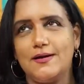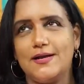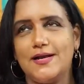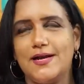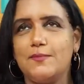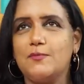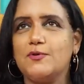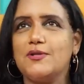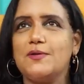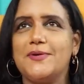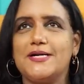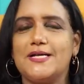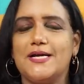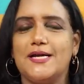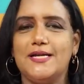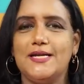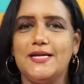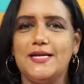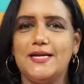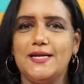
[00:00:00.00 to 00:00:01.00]
ఎలా మొదలు
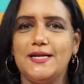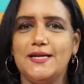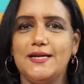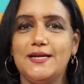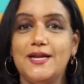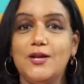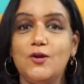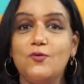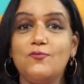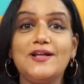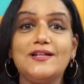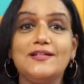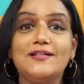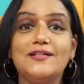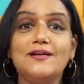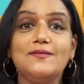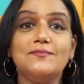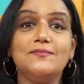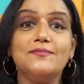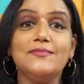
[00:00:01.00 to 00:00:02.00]
పెట్టాలి నేను
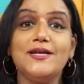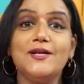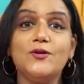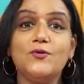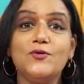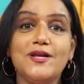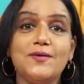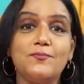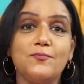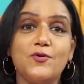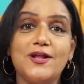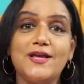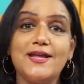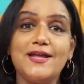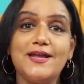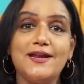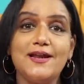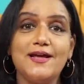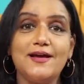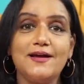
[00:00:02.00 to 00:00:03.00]
వద్దాం నేను
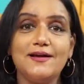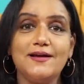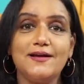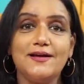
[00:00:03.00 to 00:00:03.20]
ఎప్పుడైనా